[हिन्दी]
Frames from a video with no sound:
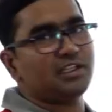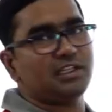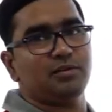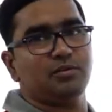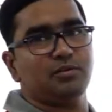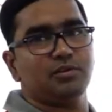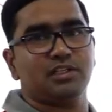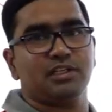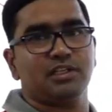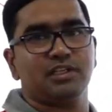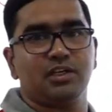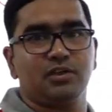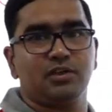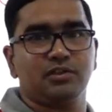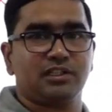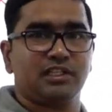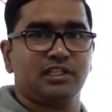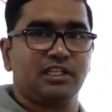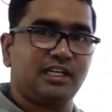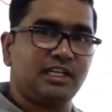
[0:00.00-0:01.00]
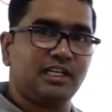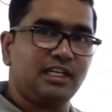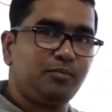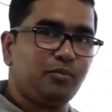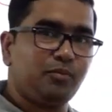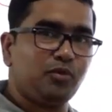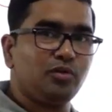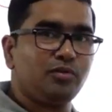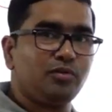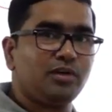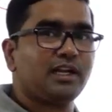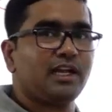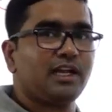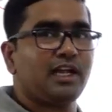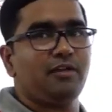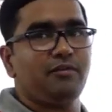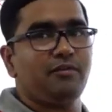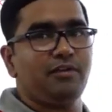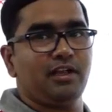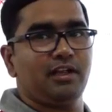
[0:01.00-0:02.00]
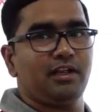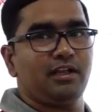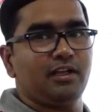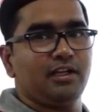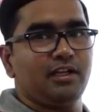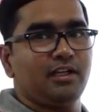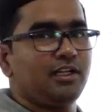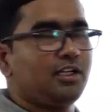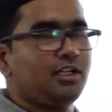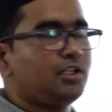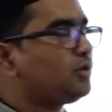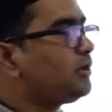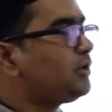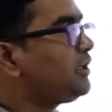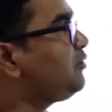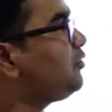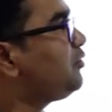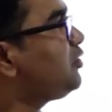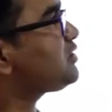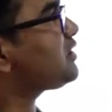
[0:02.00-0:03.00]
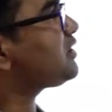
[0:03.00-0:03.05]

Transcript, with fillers: है ना वो संख्या हो सकती है अगर ये पूर्ण वर्ग है भी तो ये वो